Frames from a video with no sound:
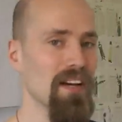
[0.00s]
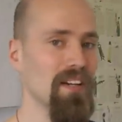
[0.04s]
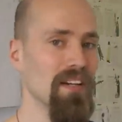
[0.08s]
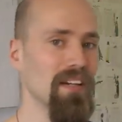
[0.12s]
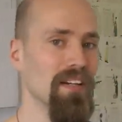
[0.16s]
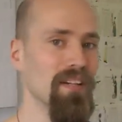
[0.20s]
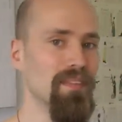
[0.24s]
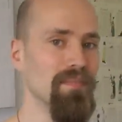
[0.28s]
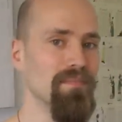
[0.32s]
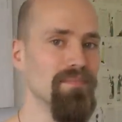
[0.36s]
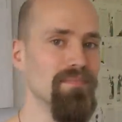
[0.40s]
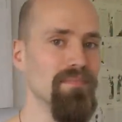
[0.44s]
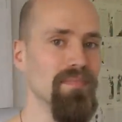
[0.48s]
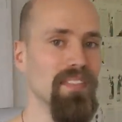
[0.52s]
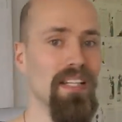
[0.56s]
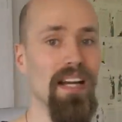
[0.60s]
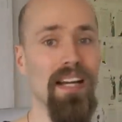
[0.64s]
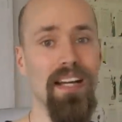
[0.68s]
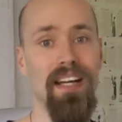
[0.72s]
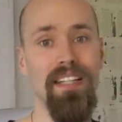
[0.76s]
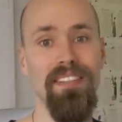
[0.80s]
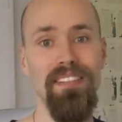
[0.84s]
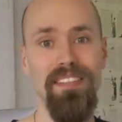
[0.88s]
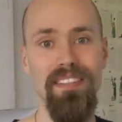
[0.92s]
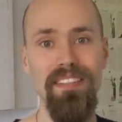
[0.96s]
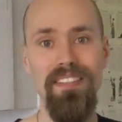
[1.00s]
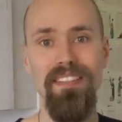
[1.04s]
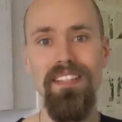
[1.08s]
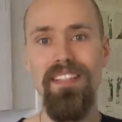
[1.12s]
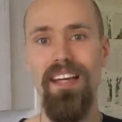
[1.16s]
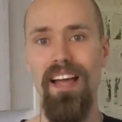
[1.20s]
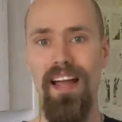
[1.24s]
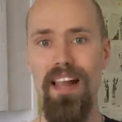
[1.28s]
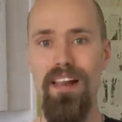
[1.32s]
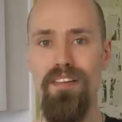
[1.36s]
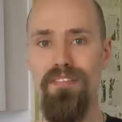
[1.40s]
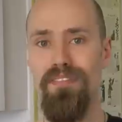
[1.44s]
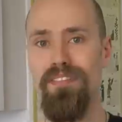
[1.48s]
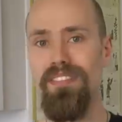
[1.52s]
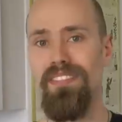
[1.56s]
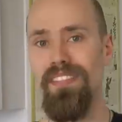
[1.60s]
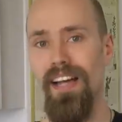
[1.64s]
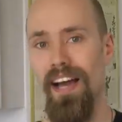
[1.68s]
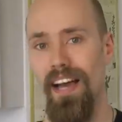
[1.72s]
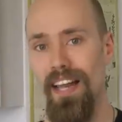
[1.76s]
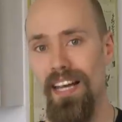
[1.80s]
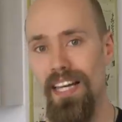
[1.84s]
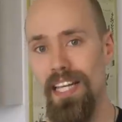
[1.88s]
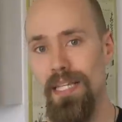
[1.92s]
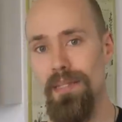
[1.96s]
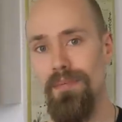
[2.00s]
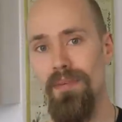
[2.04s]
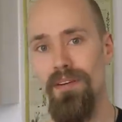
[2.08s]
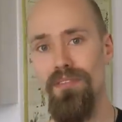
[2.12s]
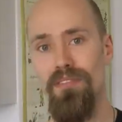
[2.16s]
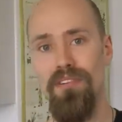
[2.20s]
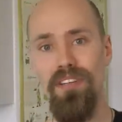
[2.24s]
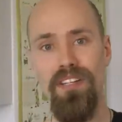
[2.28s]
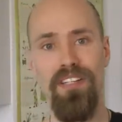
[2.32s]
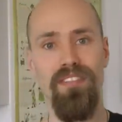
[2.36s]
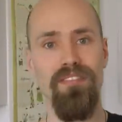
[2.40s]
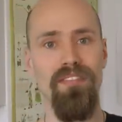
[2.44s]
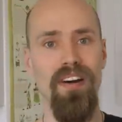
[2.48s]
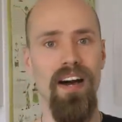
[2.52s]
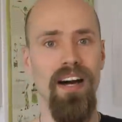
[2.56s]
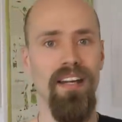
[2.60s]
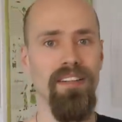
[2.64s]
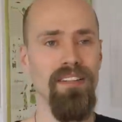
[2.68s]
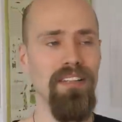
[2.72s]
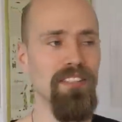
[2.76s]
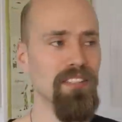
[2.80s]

ähm, ja ganze elf Teilnehmer wirklich waren.